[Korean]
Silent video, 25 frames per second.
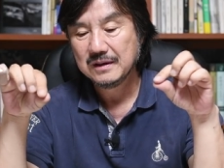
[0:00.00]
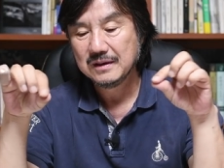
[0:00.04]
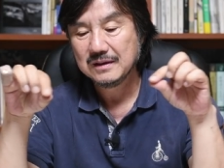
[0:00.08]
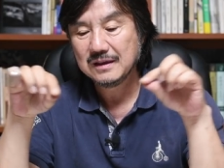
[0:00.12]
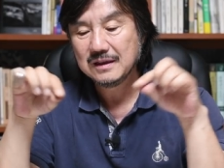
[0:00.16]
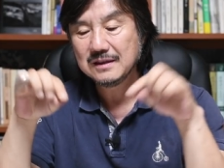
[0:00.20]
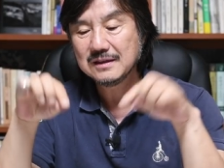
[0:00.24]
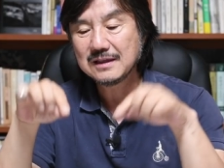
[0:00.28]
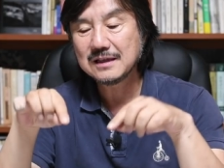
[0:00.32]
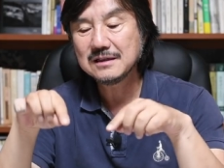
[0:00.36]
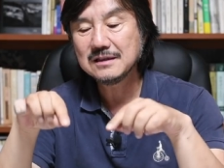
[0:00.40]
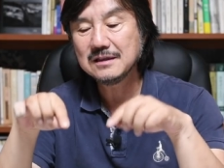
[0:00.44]

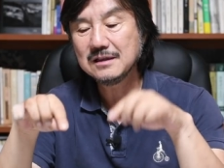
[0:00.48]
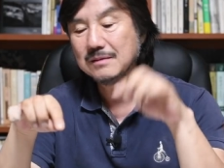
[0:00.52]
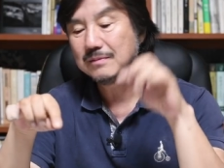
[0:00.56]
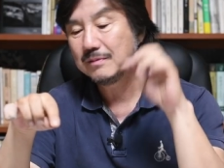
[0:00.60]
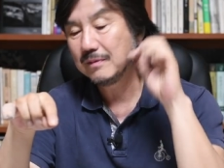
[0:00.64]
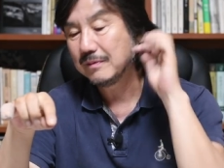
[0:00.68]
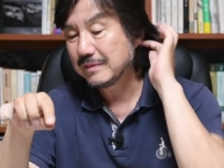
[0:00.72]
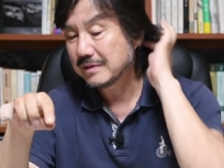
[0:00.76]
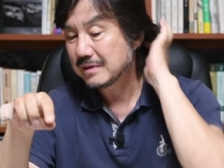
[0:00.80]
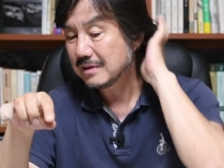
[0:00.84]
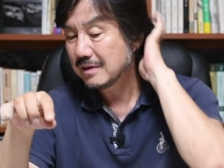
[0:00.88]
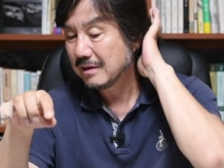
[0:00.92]
근데 이 사진을
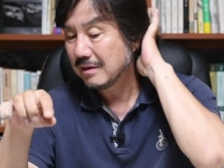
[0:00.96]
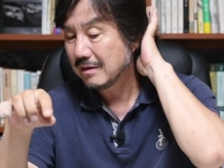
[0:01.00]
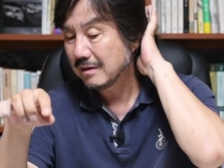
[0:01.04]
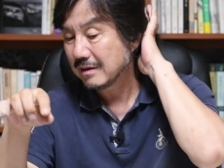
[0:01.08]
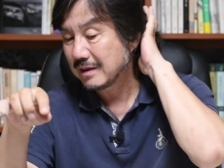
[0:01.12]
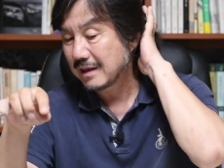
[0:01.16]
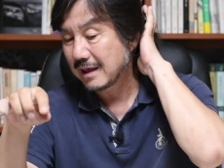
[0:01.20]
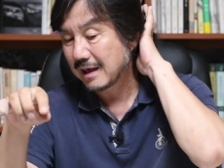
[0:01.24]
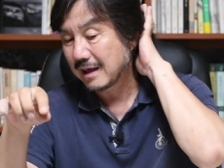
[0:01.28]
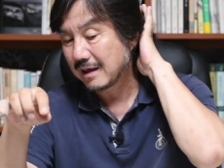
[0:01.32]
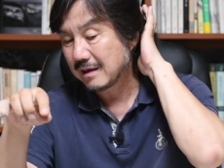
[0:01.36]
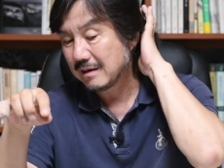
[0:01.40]
보면서,
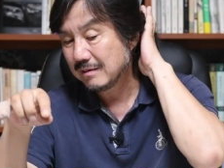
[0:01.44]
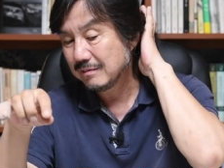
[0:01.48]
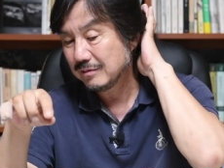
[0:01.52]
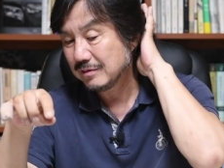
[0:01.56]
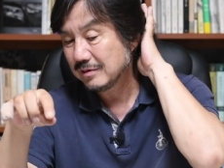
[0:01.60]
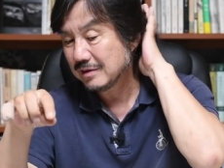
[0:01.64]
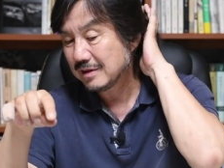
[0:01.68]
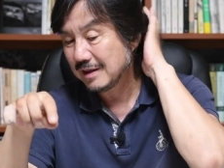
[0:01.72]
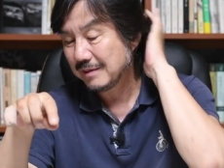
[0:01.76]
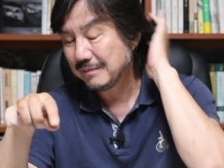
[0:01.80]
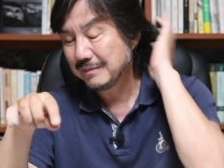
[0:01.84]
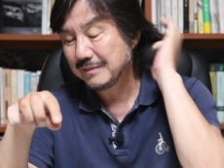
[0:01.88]
야,
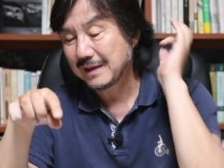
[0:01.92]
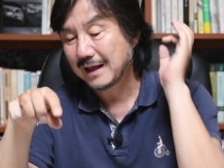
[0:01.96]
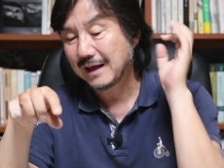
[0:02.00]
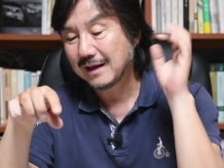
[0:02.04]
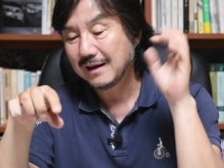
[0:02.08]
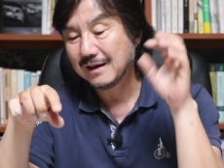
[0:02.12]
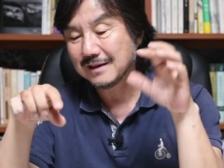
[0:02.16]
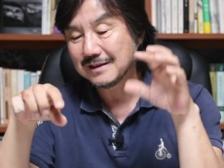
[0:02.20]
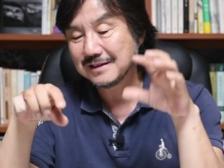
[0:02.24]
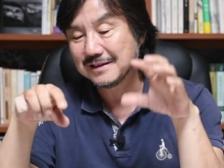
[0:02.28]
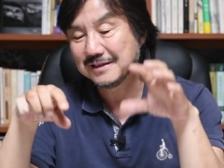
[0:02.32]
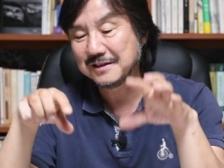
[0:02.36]
이분 참
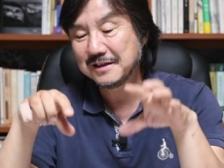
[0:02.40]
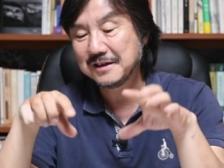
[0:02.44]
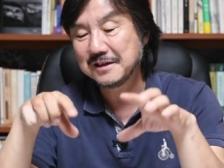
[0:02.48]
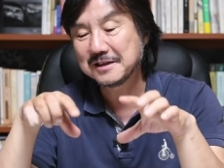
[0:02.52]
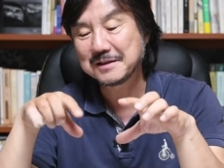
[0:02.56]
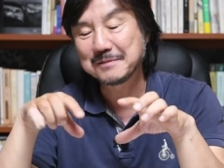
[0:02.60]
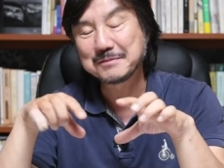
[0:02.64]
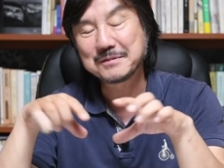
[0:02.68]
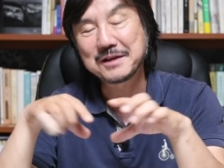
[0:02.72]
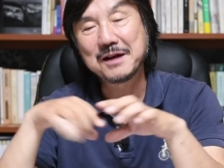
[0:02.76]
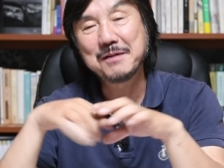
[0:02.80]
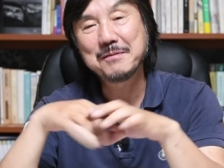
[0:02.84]
나랑 시선이
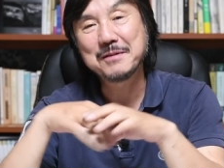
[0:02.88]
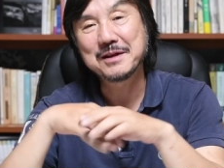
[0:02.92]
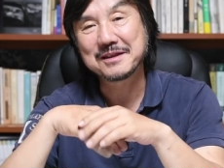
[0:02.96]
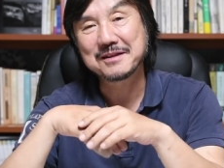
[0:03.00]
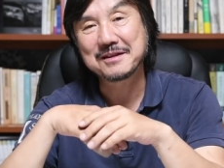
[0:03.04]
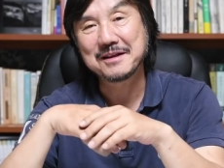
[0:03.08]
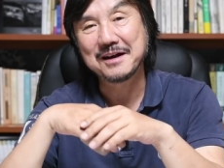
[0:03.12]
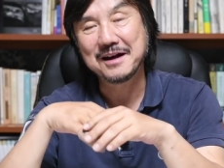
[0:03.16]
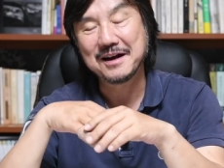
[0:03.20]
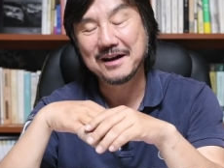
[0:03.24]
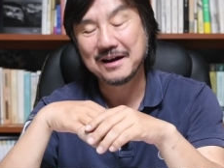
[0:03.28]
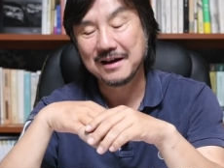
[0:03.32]
참
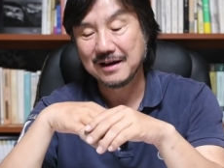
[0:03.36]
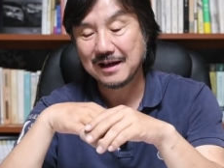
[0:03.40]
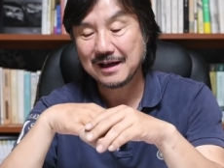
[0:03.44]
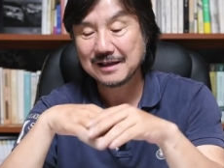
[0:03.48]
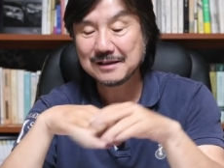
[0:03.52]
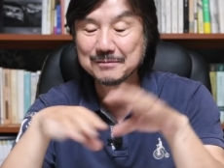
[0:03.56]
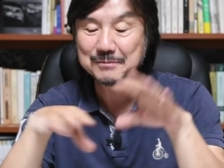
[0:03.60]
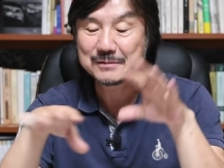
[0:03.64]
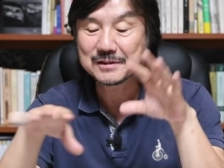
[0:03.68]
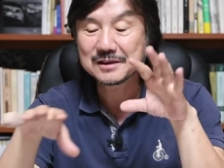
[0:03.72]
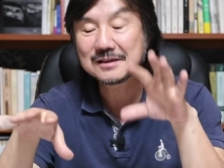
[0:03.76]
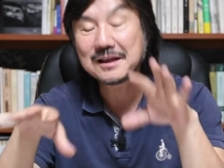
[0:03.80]
닮았다.
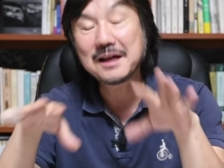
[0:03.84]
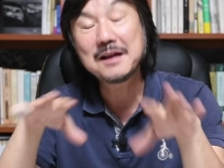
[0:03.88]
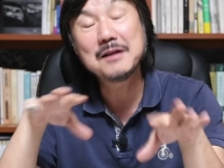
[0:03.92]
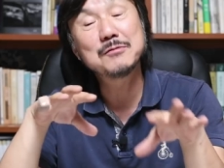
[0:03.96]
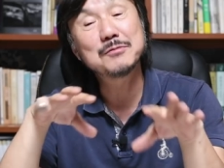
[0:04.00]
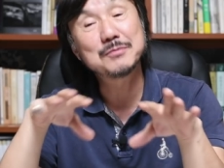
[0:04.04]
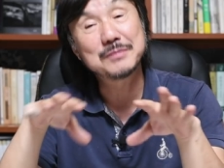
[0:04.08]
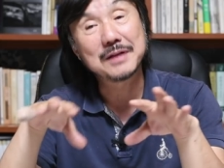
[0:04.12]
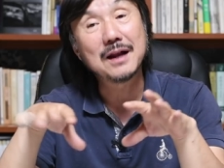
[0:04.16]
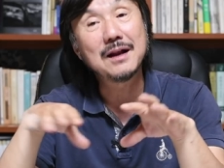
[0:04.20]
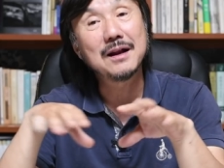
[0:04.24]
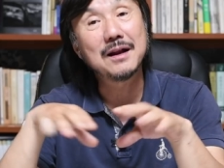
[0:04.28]
하여튼 뭐 스타일이
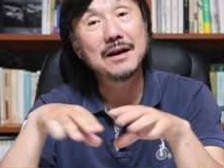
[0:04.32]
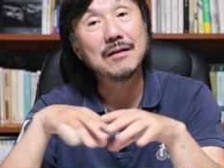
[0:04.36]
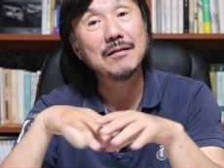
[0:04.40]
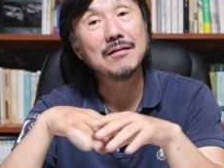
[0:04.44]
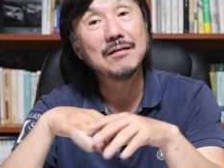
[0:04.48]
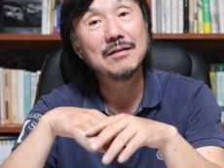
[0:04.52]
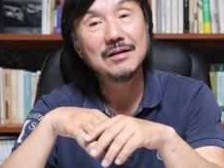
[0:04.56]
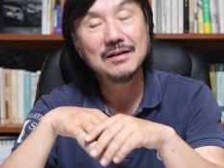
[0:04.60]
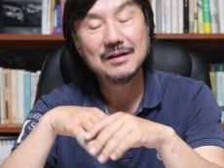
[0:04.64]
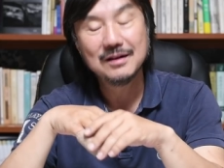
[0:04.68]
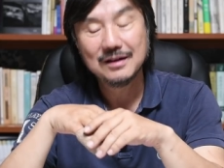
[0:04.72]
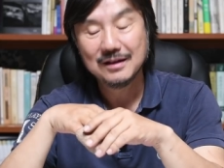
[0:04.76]
좀 달라요.